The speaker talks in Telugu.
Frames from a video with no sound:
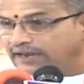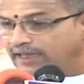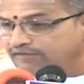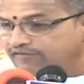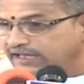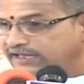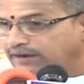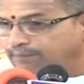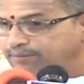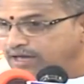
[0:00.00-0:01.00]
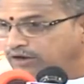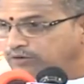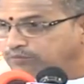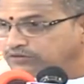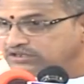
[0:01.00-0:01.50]
ఎలా
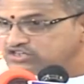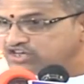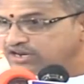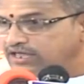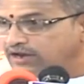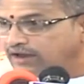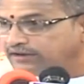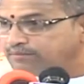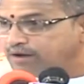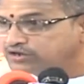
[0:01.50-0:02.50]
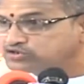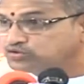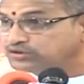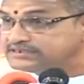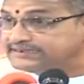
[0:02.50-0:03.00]
వైక్లభ్యాలు పొంది శరీరాల్ని
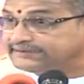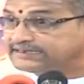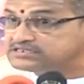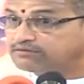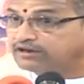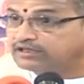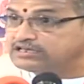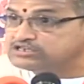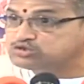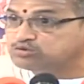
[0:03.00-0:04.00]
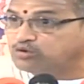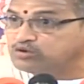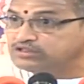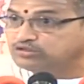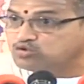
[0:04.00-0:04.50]
మార్చుకుని చిట్ట చివరికి
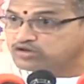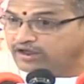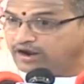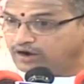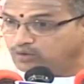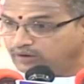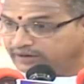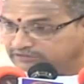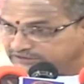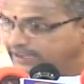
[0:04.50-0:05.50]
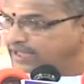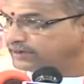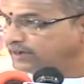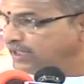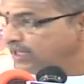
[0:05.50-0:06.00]
ఈశ్వరుడు ఎందుకు చేరాడు అన్న
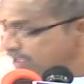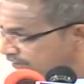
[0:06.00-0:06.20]
విషయాన్ని